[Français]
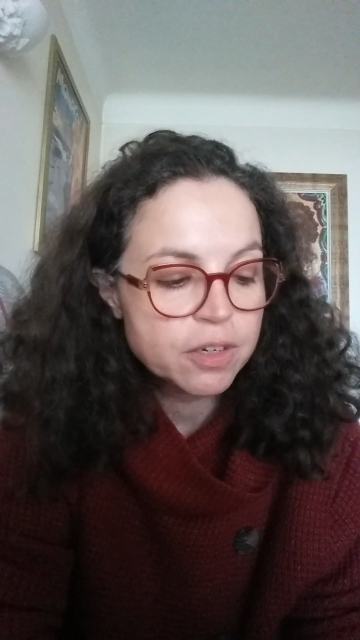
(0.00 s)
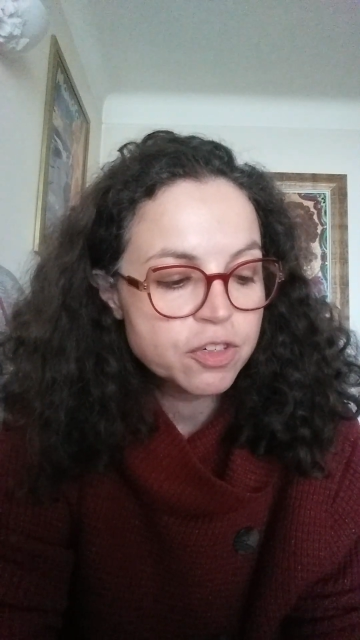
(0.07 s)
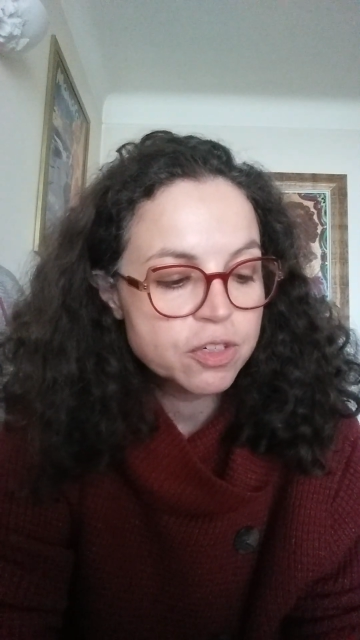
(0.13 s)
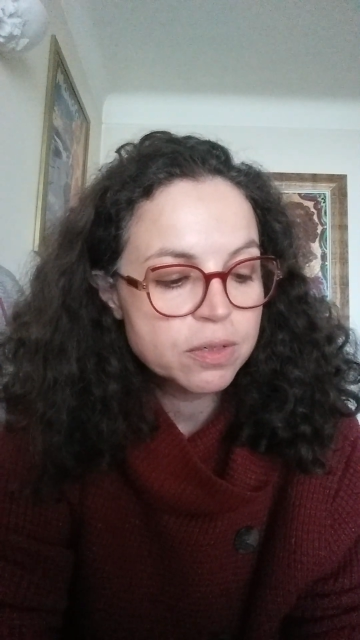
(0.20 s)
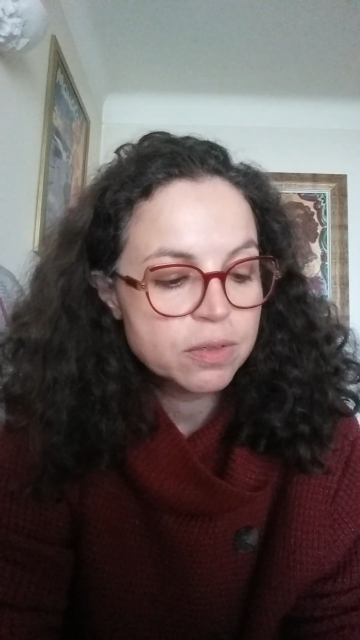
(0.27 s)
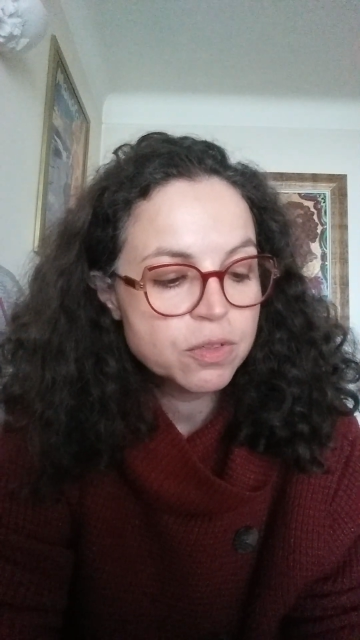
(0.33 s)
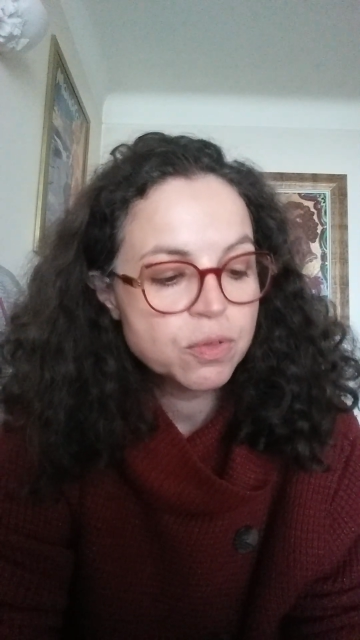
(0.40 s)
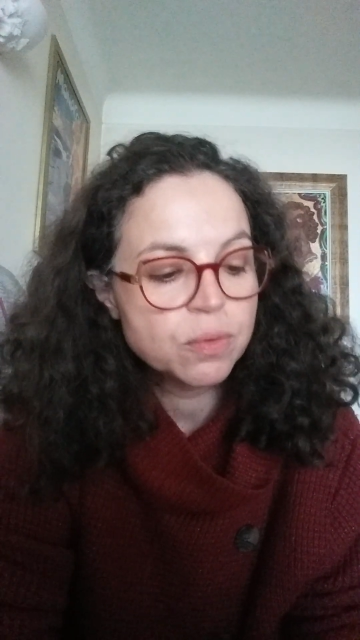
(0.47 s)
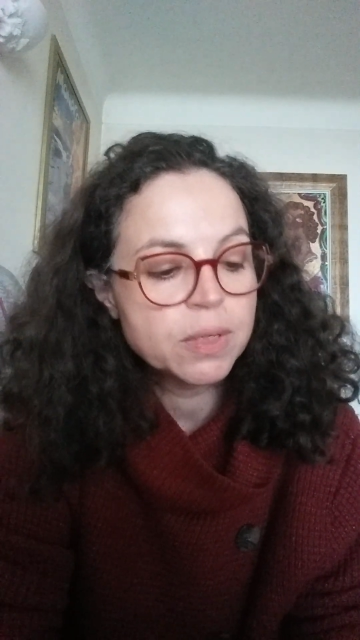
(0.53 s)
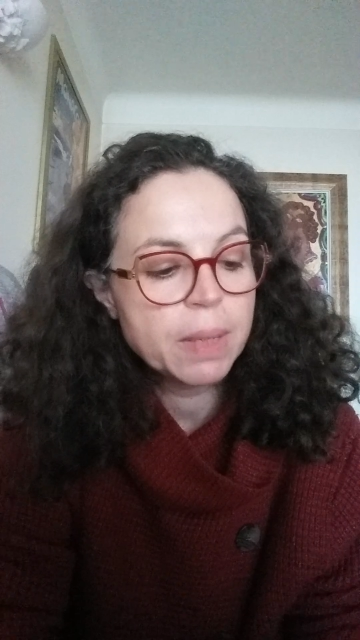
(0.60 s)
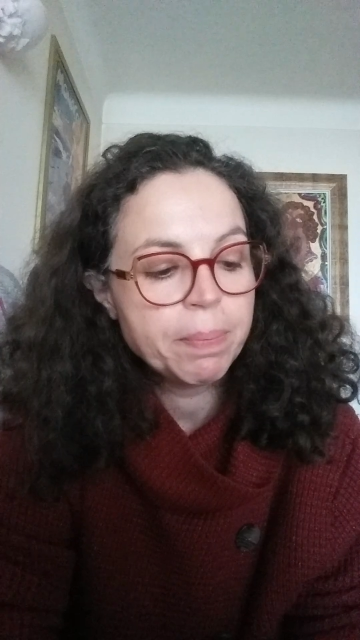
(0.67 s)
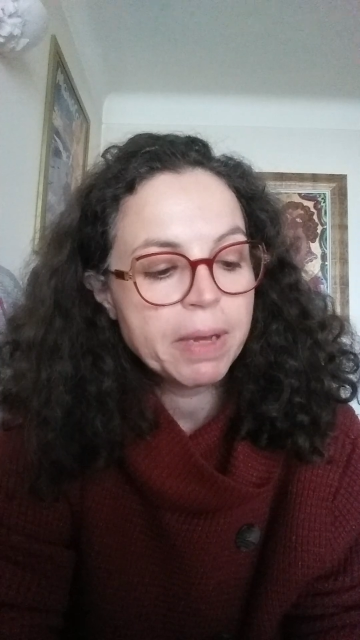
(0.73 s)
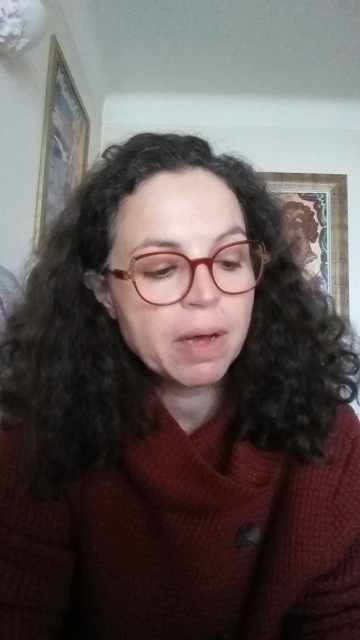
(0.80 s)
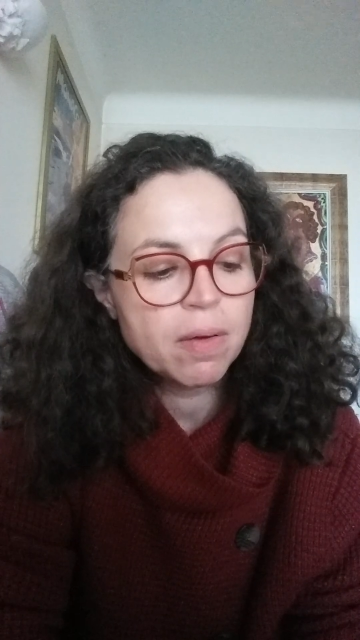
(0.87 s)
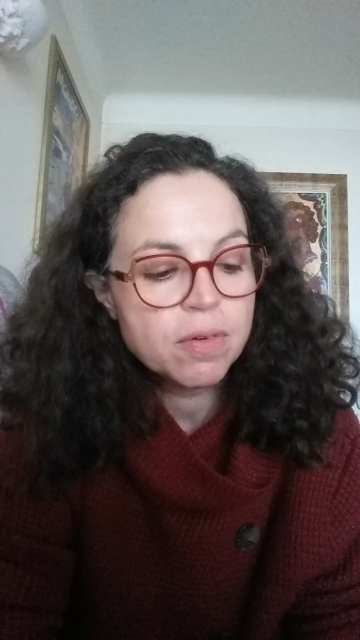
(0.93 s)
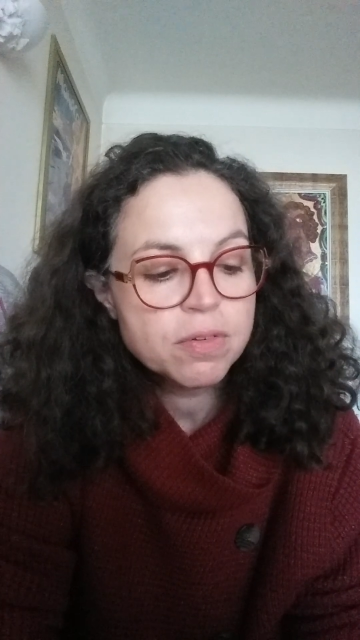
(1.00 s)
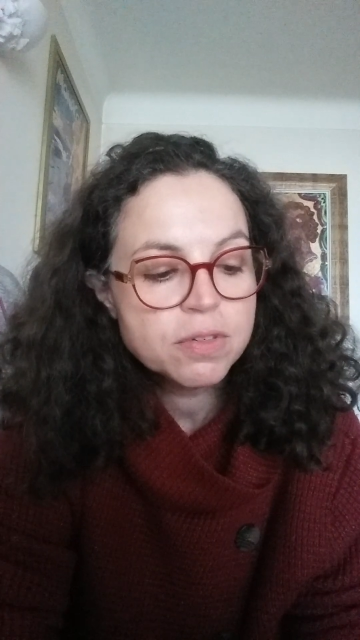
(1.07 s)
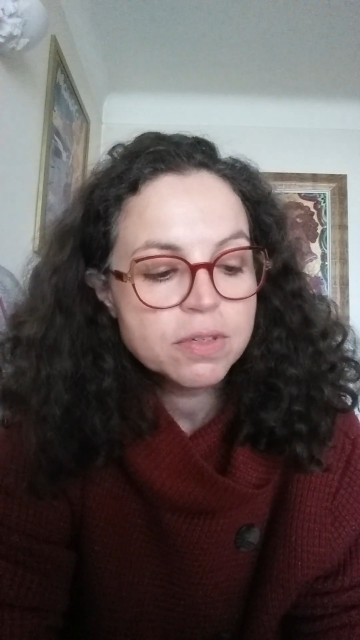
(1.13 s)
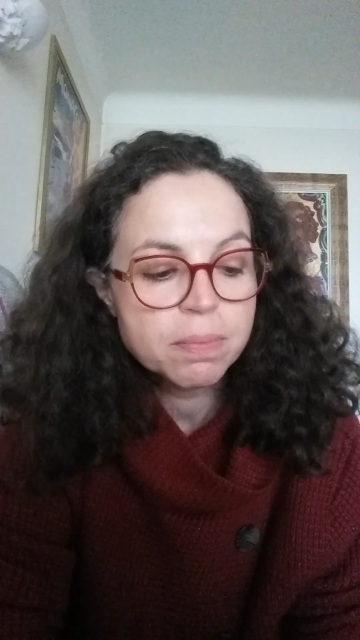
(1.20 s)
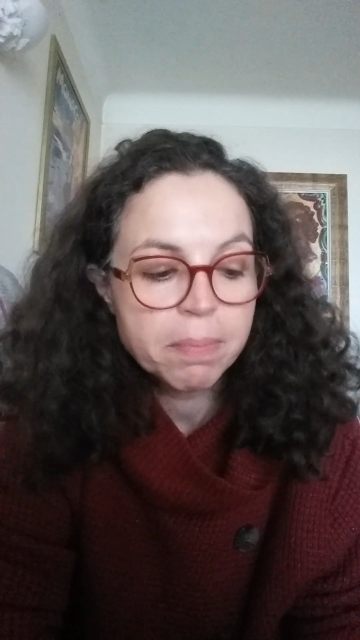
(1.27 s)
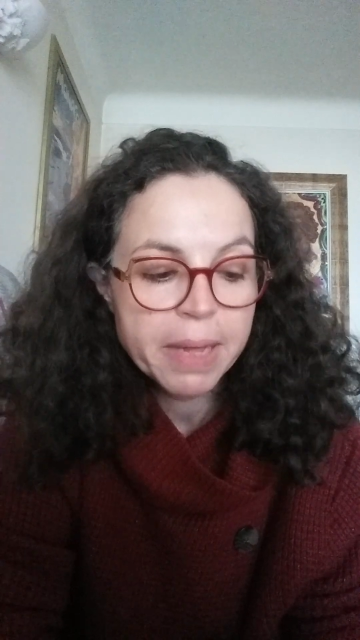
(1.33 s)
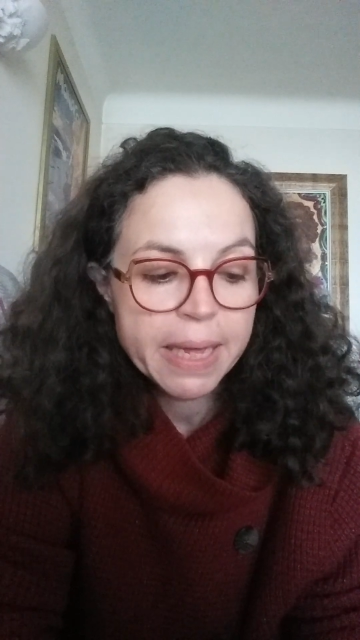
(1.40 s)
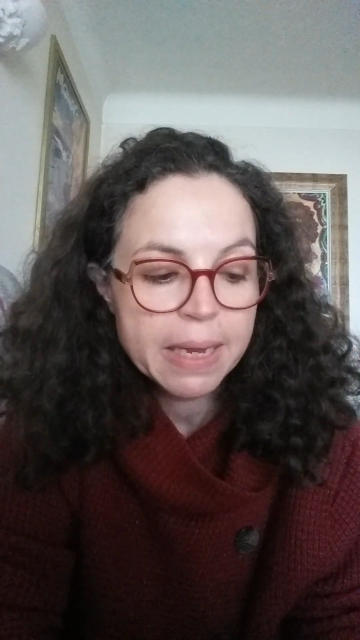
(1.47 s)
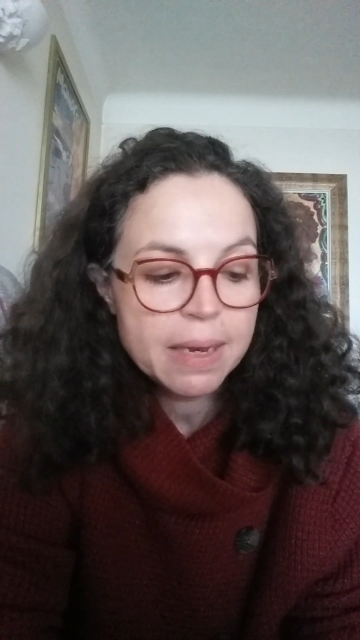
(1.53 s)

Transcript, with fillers: Son apparence, belle,